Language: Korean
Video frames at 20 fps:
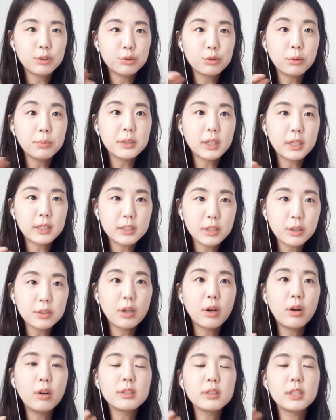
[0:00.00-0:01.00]
수업 시간에
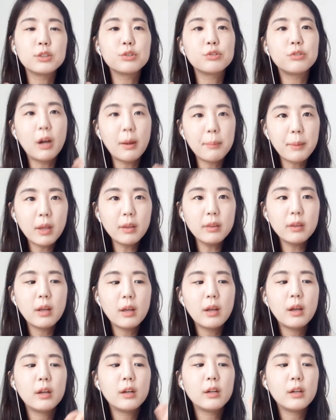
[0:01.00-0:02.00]
써서 제출을 하면
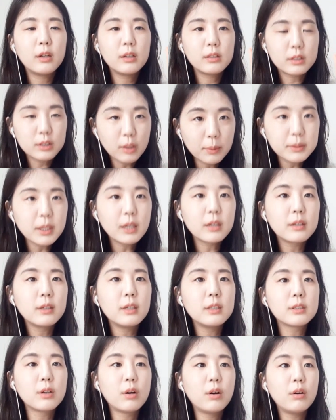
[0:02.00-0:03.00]
첨삭을
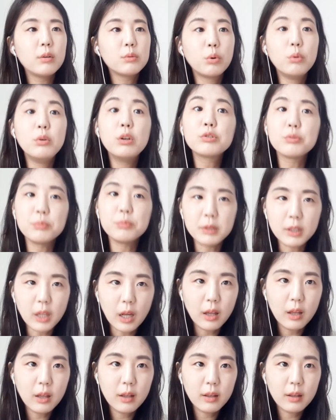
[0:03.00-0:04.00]
해서 돌려줍니다.
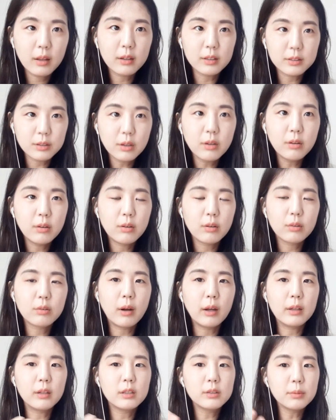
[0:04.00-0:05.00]
그죠? 어, 그
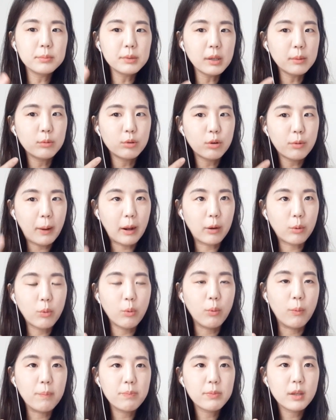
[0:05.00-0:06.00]
아이들이 첨삭물을
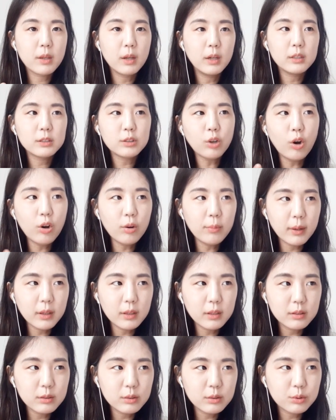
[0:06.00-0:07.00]
받고
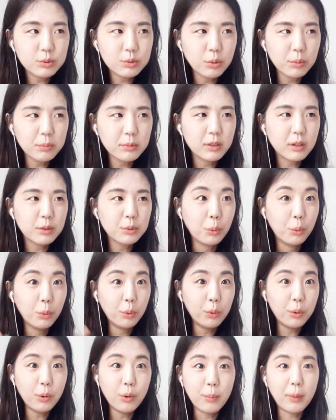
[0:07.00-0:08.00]
처음에는 좀 그래도
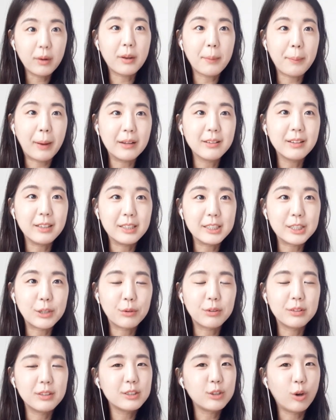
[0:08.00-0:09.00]
오 막 이렇게 반응이 있어요.
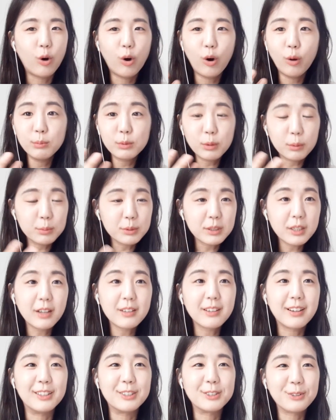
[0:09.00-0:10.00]
근데 점점 시간이
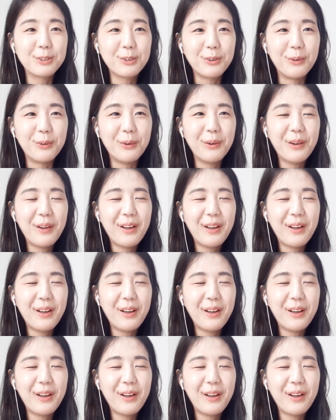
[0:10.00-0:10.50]
갈수록